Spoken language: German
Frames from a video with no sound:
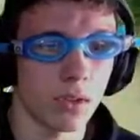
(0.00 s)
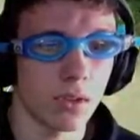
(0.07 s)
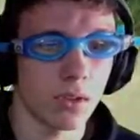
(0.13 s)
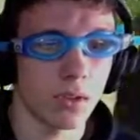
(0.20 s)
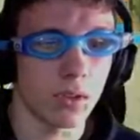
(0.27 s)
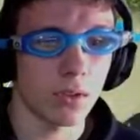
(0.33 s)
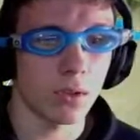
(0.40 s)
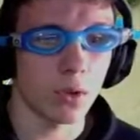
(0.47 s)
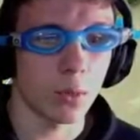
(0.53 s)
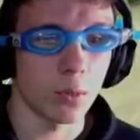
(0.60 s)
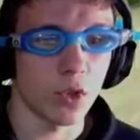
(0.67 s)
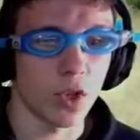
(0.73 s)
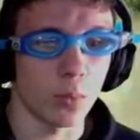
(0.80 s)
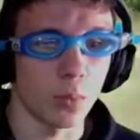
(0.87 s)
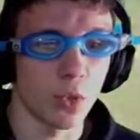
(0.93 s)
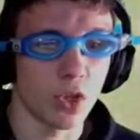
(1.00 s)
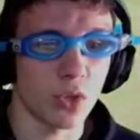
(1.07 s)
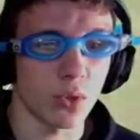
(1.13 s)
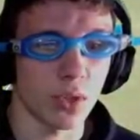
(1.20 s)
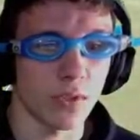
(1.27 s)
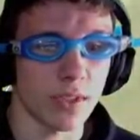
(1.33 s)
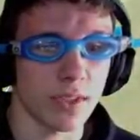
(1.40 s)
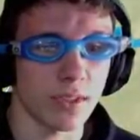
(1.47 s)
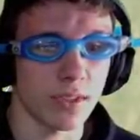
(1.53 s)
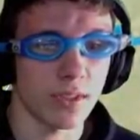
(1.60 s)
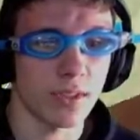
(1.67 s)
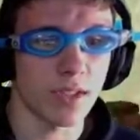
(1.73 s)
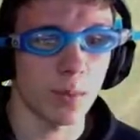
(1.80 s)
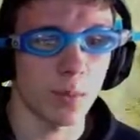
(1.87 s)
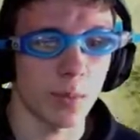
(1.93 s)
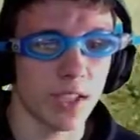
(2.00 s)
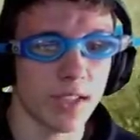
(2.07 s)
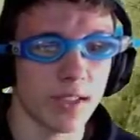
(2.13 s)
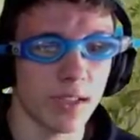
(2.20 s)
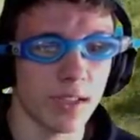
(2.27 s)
Diese komische Muschel oder was Das ist. Zerbricht den